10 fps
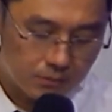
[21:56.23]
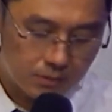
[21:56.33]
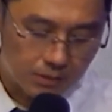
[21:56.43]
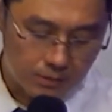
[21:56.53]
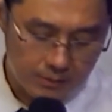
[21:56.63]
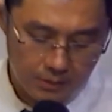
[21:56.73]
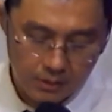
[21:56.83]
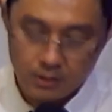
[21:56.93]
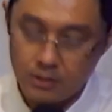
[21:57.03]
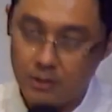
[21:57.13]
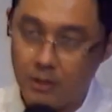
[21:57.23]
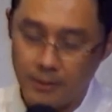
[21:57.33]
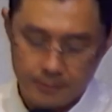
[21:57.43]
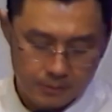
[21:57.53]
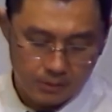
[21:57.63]
这个啊
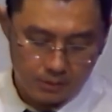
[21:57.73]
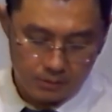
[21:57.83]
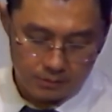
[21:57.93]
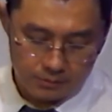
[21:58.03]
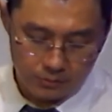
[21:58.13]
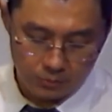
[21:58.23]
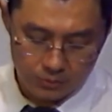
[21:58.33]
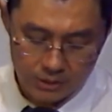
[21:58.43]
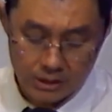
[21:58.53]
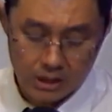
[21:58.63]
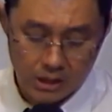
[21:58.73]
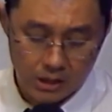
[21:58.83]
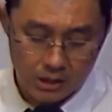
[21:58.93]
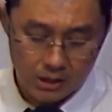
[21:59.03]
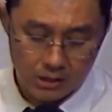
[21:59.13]
攻击
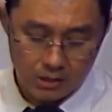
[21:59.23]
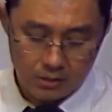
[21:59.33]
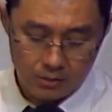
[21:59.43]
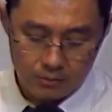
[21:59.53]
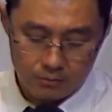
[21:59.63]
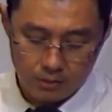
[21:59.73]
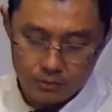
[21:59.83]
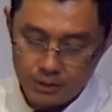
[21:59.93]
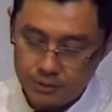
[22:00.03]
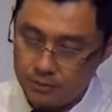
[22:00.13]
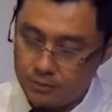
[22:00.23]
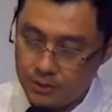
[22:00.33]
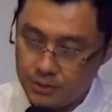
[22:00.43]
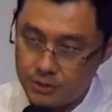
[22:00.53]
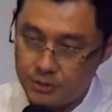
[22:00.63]
啊然后第
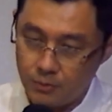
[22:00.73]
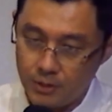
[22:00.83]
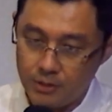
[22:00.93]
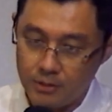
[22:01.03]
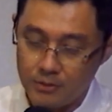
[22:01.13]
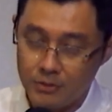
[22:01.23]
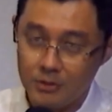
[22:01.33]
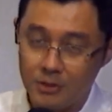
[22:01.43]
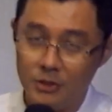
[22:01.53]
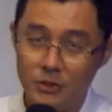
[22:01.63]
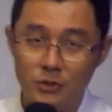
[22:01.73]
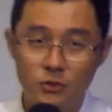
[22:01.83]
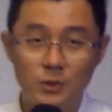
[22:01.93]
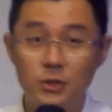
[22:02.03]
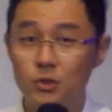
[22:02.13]
第四位呢，可能是
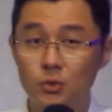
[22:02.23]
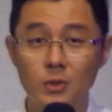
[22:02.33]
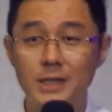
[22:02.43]
最属